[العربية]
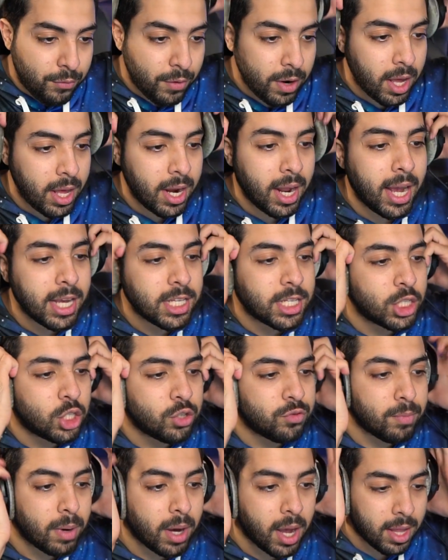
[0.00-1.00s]
في القناة عشان
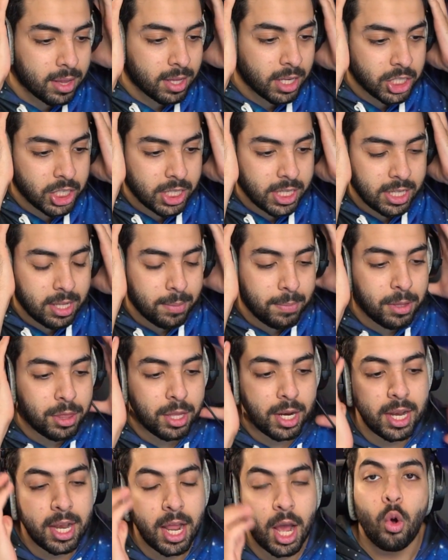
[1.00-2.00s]
تشوف مقاطع جديدة
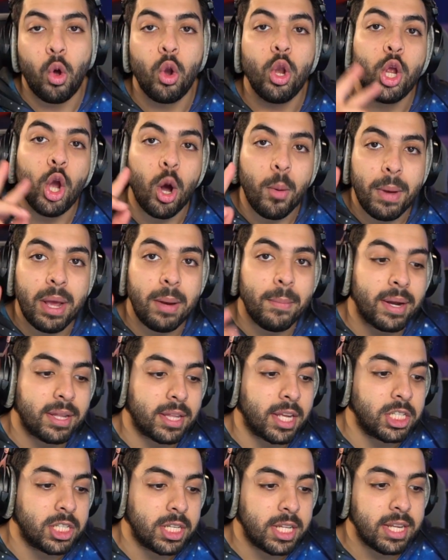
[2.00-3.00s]
بإذن الله كل يومين
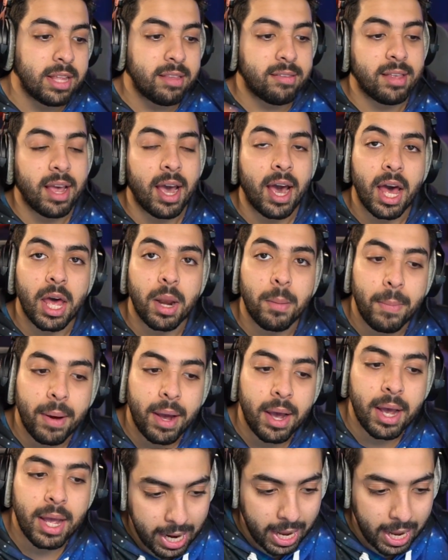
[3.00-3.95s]
مقطع جديد الساعة 4